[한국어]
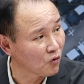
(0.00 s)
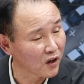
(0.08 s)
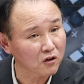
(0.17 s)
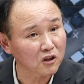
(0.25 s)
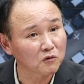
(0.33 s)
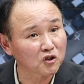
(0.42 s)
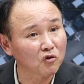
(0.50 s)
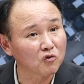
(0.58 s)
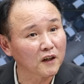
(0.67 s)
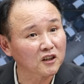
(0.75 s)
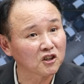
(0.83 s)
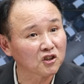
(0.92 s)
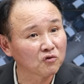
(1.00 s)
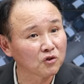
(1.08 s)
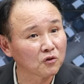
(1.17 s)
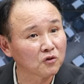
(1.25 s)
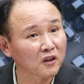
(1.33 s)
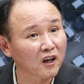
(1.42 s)
네. 왜 그러냐면
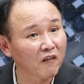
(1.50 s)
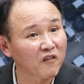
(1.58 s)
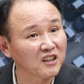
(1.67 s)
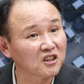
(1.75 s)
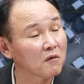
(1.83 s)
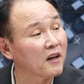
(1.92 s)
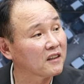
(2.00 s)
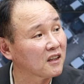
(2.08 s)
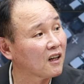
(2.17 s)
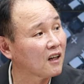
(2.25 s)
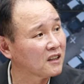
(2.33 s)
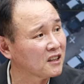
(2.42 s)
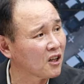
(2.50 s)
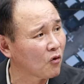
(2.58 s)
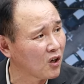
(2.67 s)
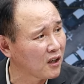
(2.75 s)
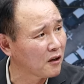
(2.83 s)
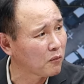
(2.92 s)
1979년도에 그 펜실베니아가 이게
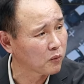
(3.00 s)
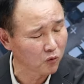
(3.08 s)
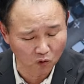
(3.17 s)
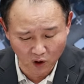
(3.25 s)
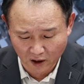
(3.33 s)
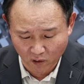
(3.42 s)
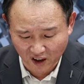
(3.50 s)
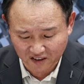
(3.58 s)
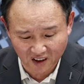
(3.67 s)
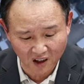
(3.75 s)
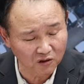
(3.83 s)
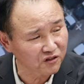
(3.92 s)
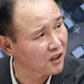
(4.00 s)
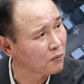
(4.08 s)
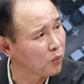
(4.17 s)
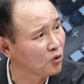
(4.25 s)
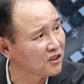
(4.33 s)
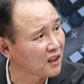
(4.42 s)
원래 원래
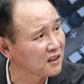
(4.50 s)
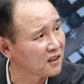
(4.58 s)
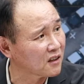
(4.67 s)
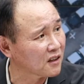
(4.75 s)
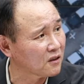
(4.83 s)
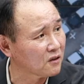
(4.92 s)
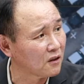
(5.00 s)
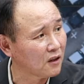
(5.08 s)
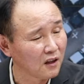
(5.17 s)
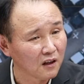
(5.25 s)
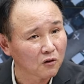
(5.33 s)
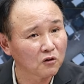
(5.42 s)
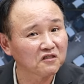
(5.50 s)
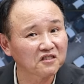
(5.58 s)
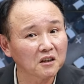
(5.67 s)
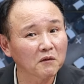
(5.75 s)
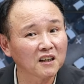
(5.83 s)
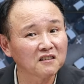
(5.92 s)
웨스팅하우스의 본산이잖아요. 네. 거기
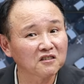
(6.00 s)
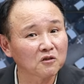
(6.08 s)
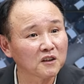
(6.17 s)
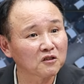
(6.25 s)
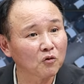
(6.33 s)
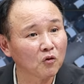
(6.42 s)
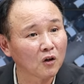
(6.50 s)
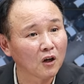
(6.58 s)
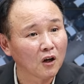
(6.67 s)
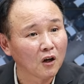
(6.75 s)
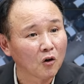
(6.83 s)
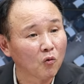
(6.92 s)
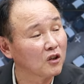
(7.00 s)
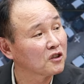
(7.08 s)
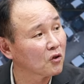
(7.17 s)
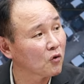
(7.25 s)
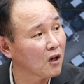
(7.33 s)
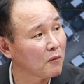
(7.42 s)
쓰리마일 섬에서
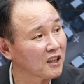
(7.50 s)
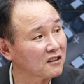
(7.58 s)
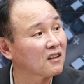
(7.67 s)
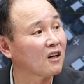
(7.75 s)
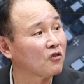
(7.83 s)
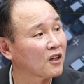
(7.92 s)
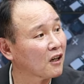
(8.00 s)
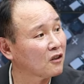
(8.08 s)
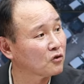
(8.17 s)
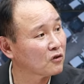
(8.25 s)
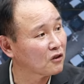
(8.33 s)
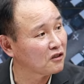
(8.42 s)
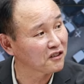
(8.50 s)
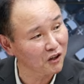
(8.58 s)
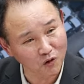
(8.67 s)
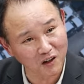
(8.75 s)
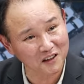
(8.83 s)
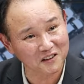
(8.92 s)
원자로가 멜트다운 해가지고 큰
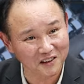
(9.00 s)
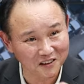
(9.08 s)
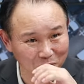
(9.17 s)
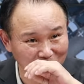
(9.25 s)
사고가 났잖아요.